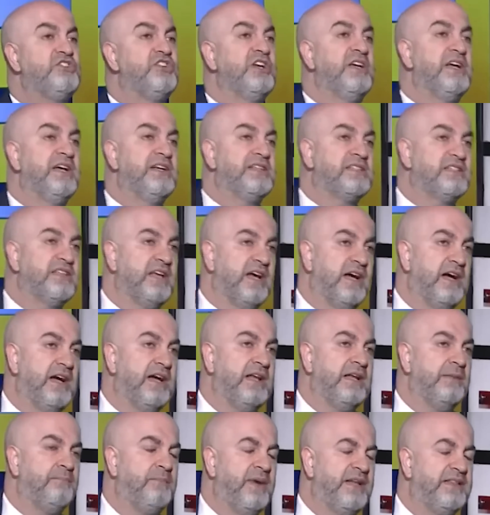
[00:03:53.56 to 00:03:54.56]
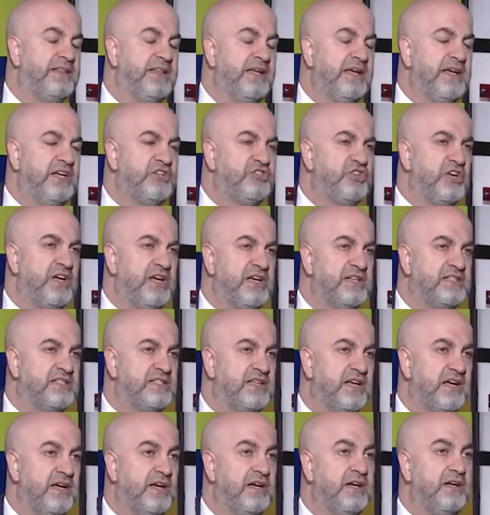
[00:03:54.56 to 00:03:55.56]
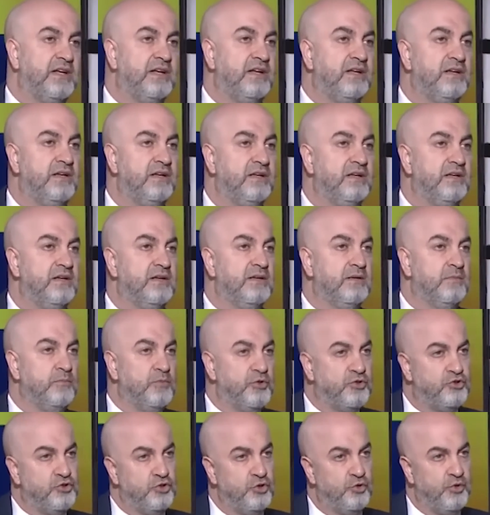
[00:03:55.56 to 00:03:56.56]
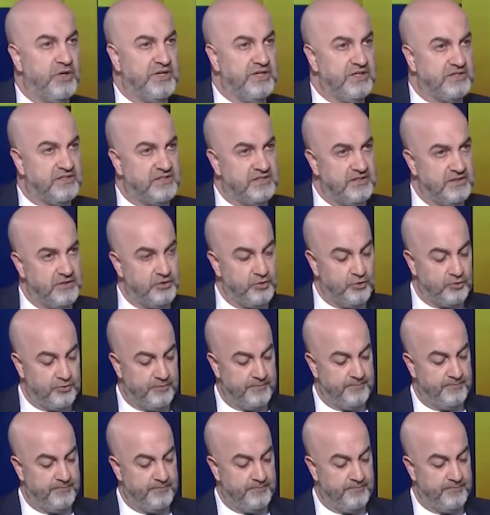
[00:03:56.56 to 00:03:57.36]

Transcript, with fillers: هذا السؤال الحقيقي بدي اجي اسال مسيو وليد سنو